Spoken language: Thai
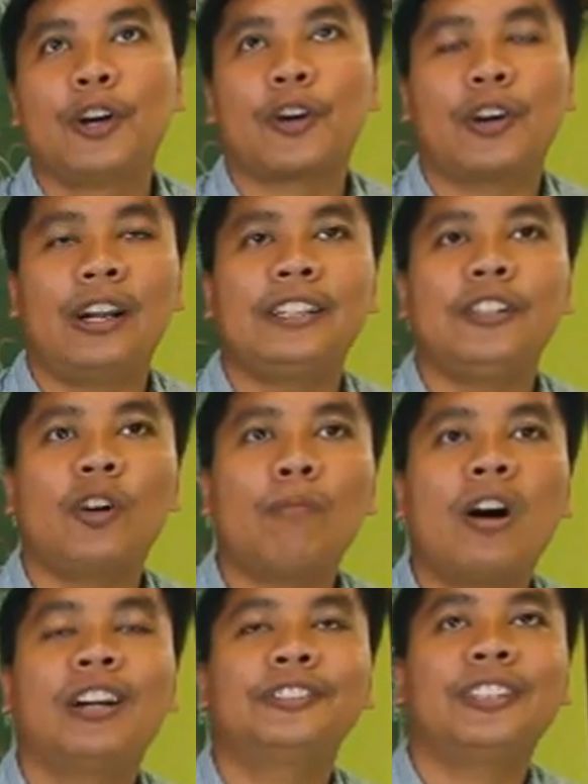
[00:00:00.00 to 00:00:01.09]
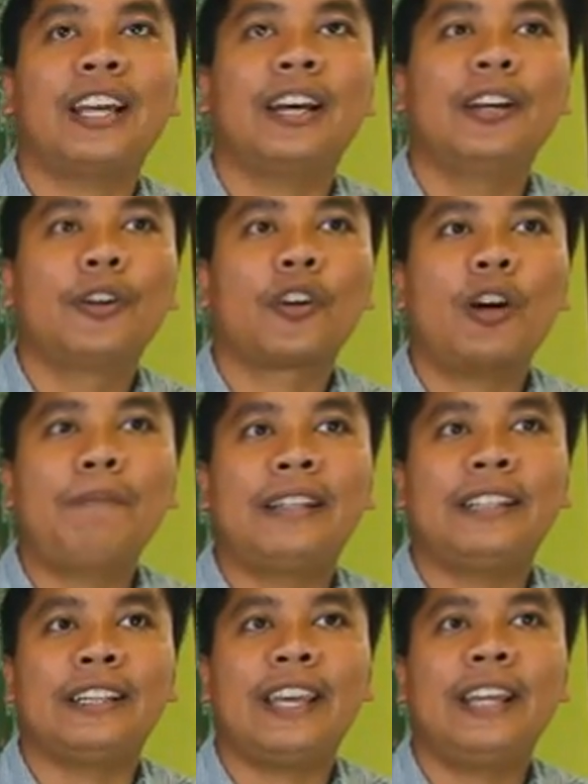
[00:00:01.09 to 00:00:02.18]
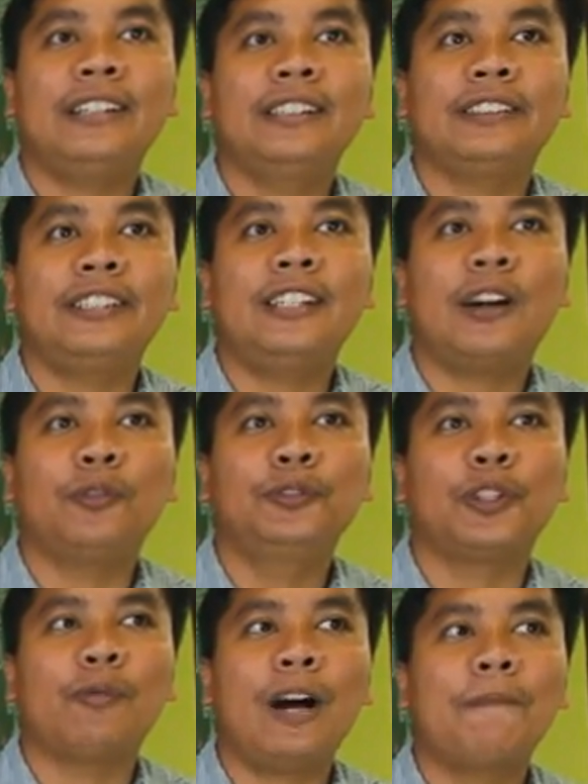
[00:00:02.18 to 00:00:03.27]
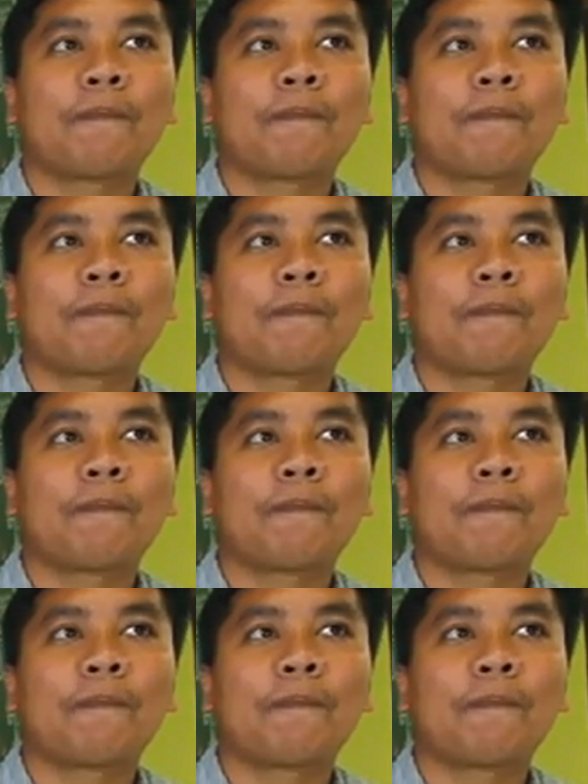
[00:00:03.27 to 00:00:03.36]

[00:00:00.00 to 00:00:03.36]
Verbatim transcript: กรณีน้องบอส เนี่ยก็เป็นอีกเคสหนึ่งที่เรารู้สึกว่า